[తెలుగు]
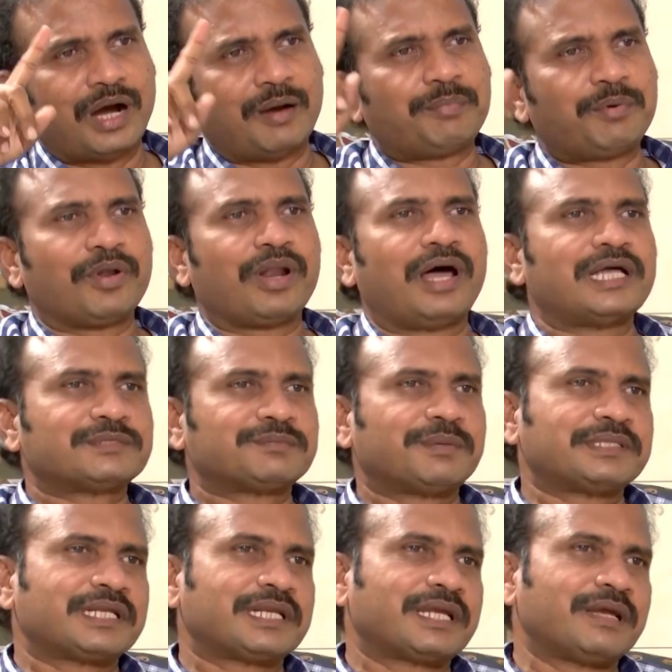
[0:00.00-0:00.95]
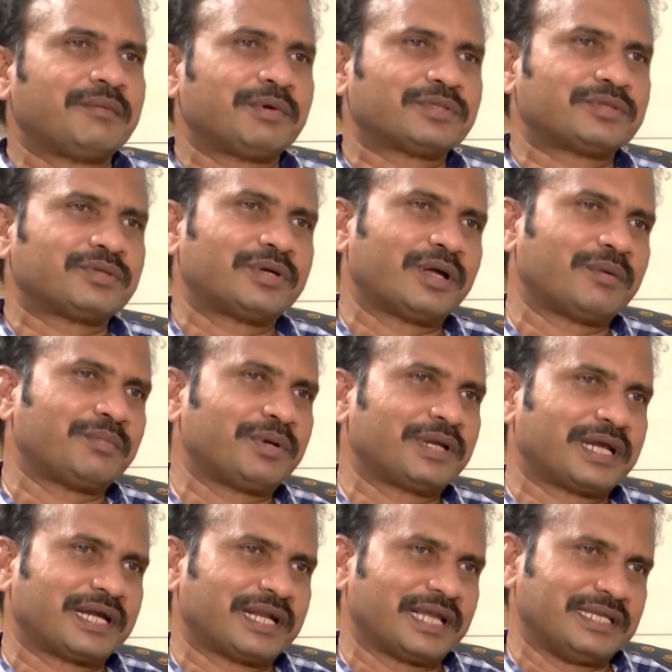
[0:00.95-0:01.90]
అపోలో ఆసుపత్రికే మొత్తం
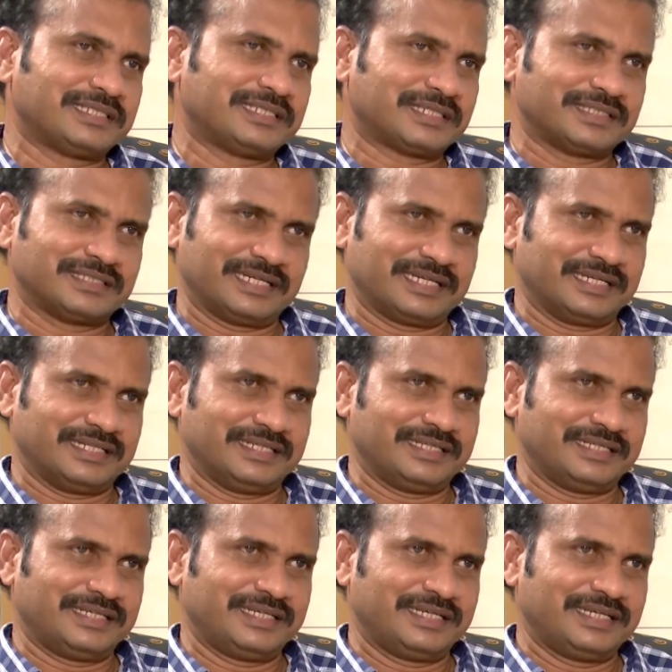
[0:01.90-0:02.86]
డబ్బులు కేటాయించడం జరిగింది